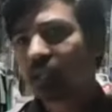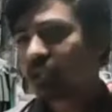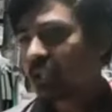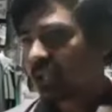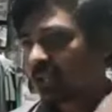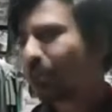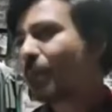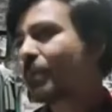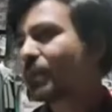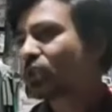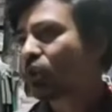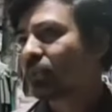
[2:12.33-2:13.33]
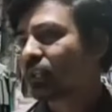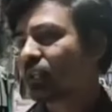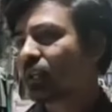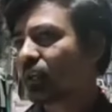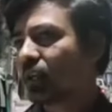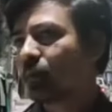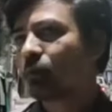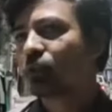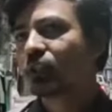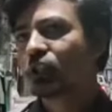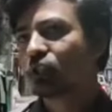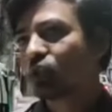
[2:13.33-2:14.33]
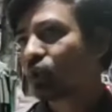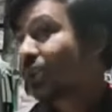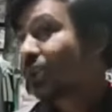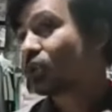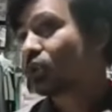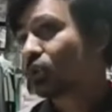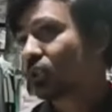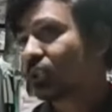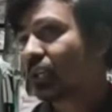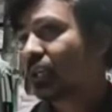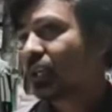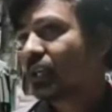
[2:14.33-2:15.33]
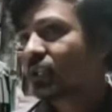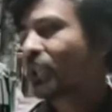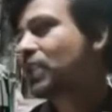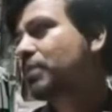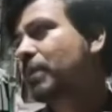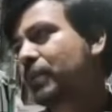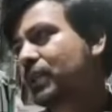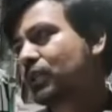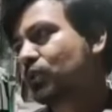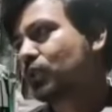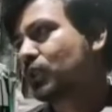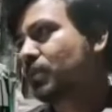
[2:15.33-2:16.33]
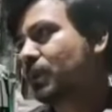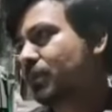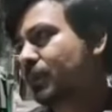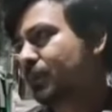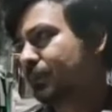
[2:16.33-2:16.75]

তারা কিভাবে সমাজের এবং দেশের জন্য কাজ করতে যায় স্বাধীনভাবে কাজ করতে পারবে